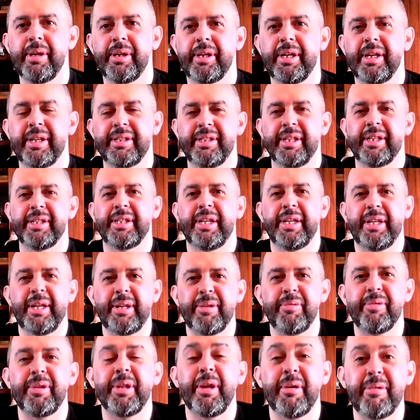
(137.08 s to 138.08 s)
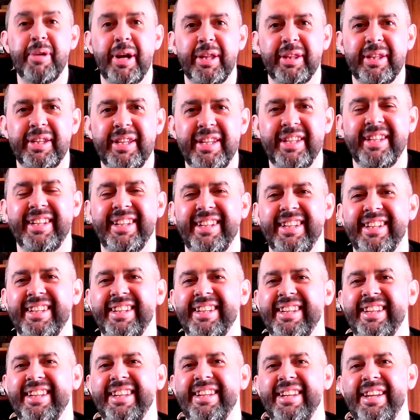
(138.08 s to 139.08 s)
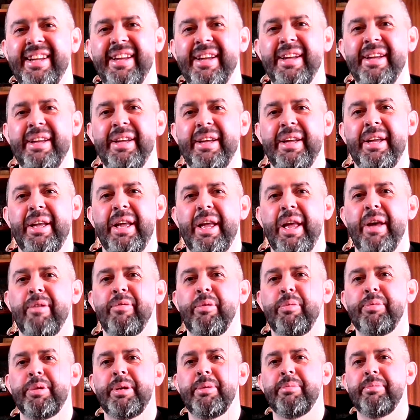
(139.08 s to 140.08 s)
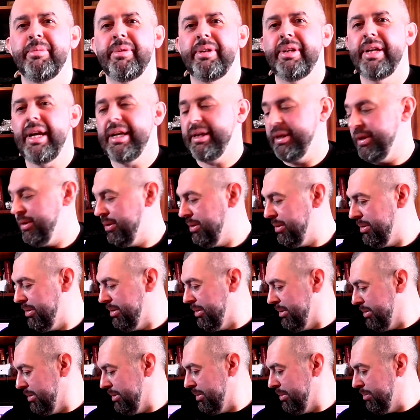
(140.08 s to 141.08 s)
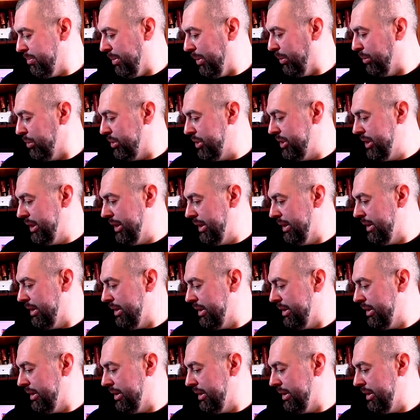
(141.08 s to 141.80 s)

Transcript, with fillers: как так сказать, виноваты. В общем, как ее получить